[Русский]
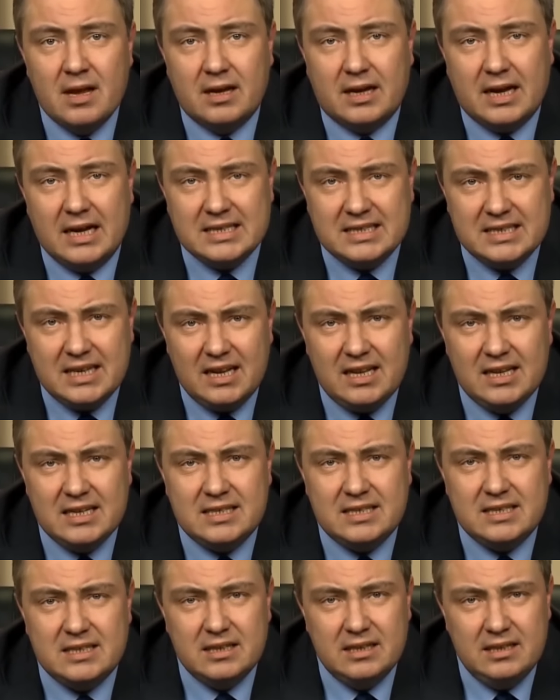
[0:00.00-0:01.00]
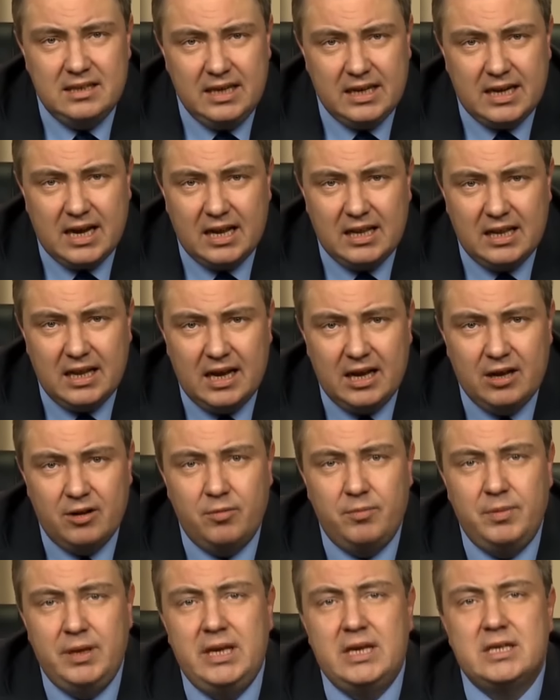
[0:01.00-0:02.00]
Казалось
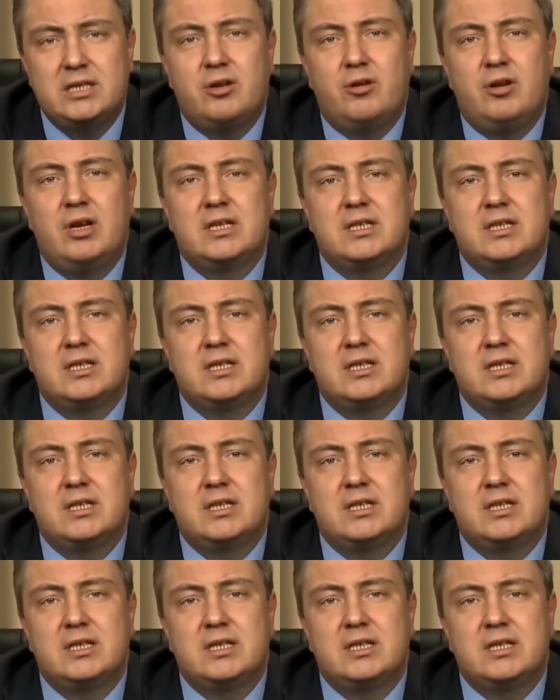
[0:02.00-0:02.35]
Николаю, министру